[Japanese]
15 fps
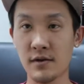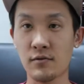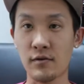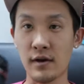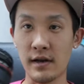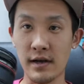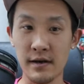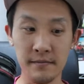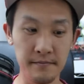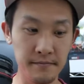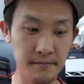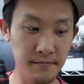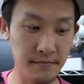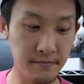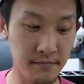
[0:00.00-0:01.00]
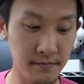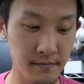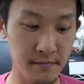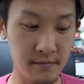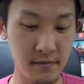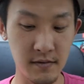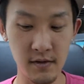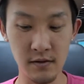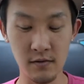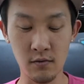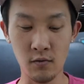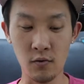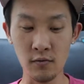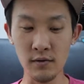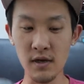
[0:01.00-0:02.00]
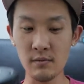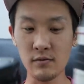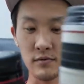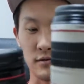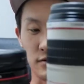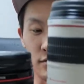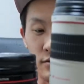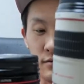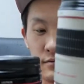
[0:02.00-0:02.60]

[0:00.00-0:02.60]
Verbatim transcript: これね。こんなもんすよ。